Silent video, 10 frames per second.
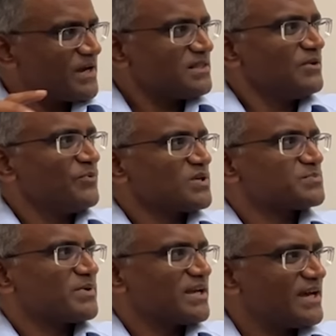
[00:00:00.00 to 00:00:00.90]
அதில்
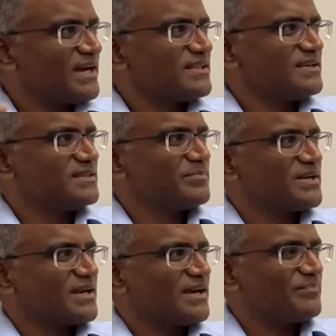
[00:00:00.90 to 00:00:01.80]
ஃபோக்கஸ் பண்ணுங்க அதில் இது
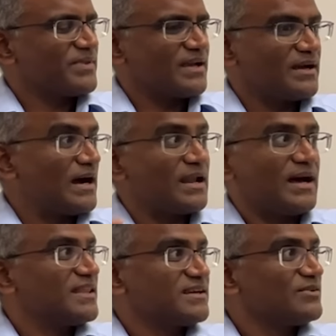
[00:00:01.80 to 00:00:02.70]
பண்ணுங்க ஆனால்
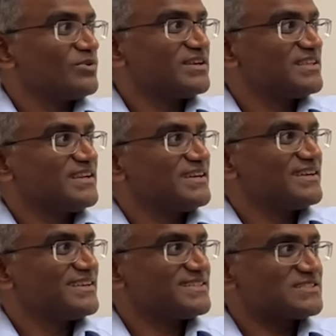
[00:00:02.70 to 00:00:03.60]
அதுக்காக உங்களுக்கு இதில்
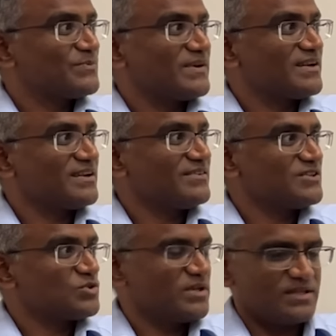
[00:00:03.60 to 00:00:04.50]
இன்ட்ரெஸ்ட்
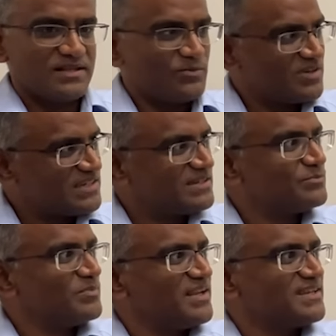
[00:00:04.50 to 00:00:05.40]
வரக்கணுன்றாங்க இதில் உங்களுக்கு
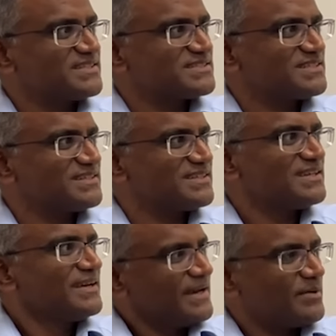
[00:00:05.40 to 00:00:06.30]
உண்மையிலே இன்ட்ரெஸ்ட் இருக்கு
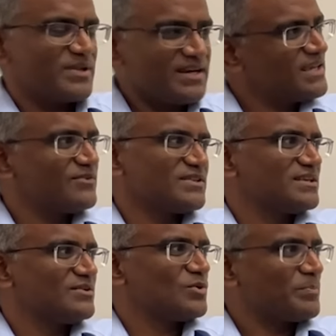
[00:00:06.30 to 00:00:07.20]
அப்படின்னா நீங்கள்
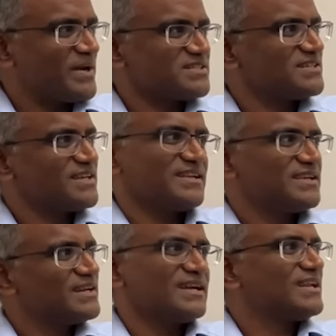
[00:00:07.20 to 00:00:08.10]
வந்து ஒரு பேஷனட்டாக
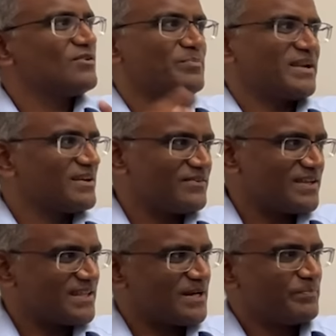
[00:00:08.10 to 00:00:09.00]
இருக்கீங்கன்னா டெவலப் பண்ணிக்க
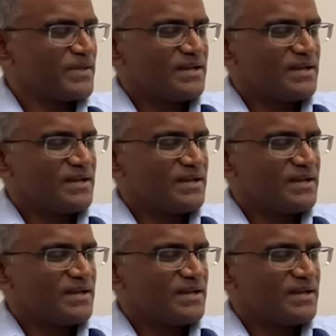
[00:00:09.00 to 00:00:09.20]
வேண்டியதுதான்